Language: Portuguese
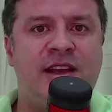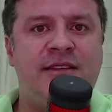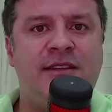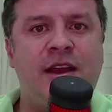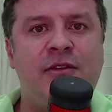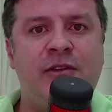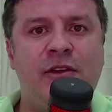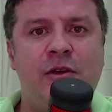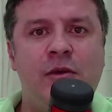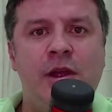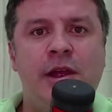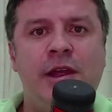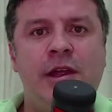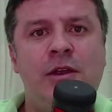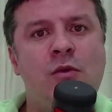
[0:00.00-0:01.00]
escreveu
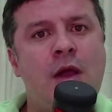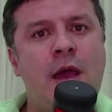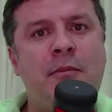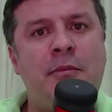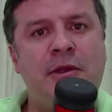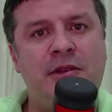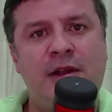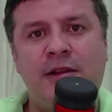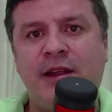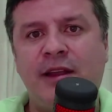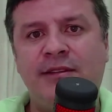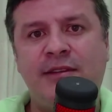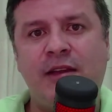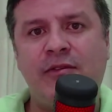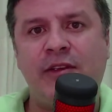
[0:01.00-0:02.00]
e o capítulo que ele está
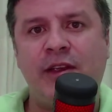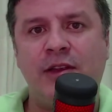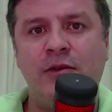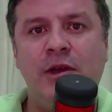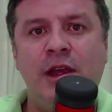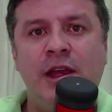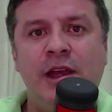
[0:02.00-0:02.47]
escrevendo.